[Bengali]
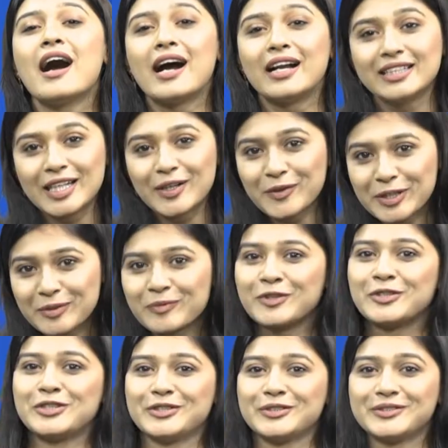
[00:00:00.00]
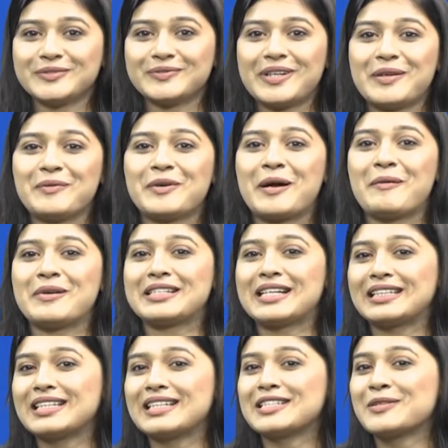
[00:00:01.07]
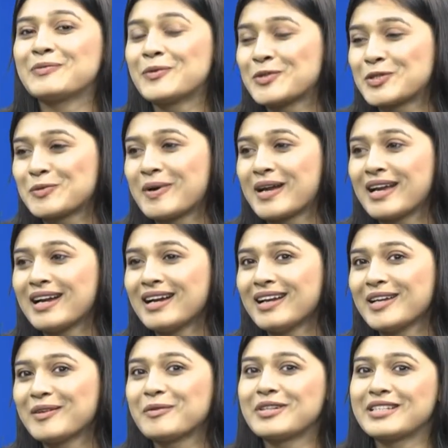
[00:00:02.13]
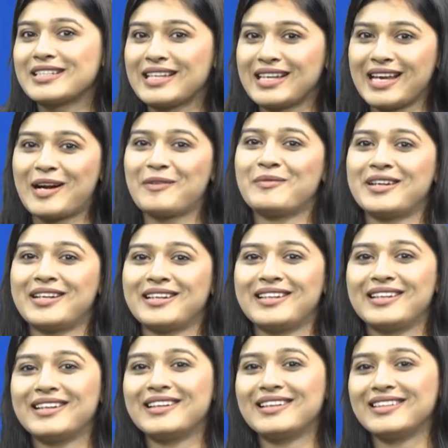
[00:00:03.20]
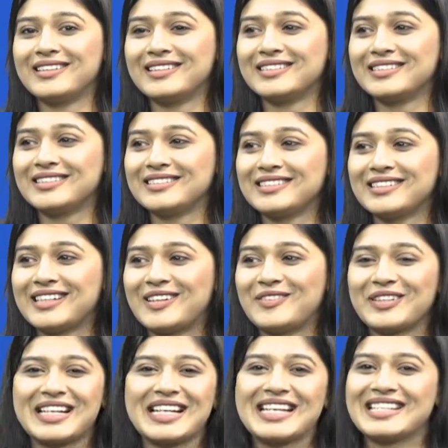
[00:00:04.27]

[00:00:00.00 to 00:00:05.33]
আড্ডা উইথ মঞ্জু এবং আমার সাথে আছে মঞ্জু ভাইয়া এবং সে আমার আমাকে কি